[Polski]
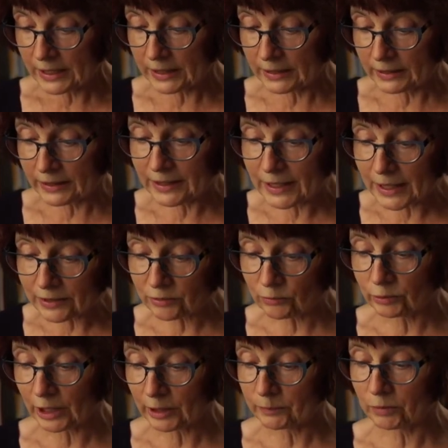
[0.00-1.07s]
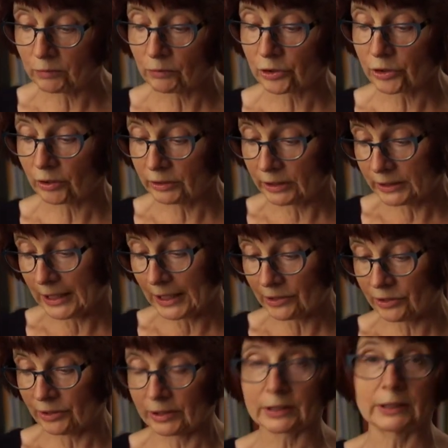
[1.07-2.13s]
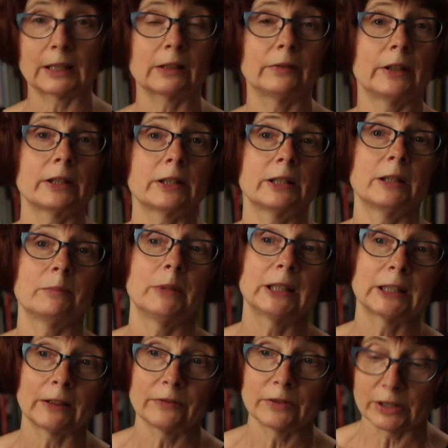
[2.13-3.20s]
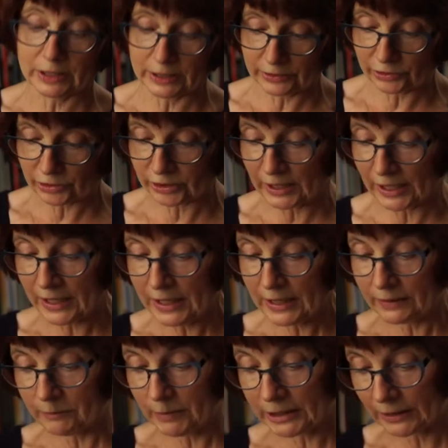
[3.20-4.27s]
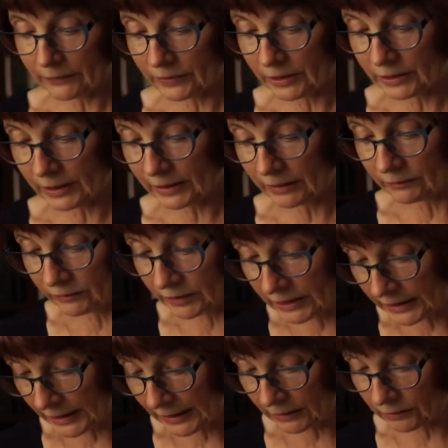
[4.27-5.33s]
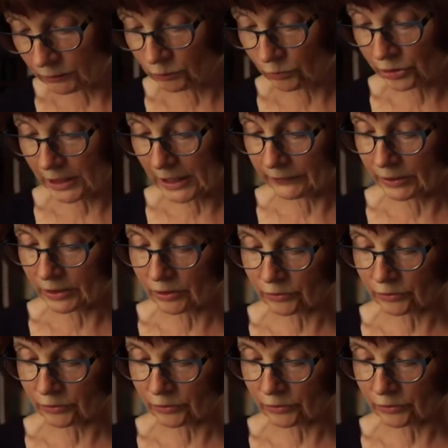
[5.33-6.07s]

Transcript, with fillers: Y, jest tutaj położony nacisk na kwestie metafizyczne, metafizykę w literaturze, a więc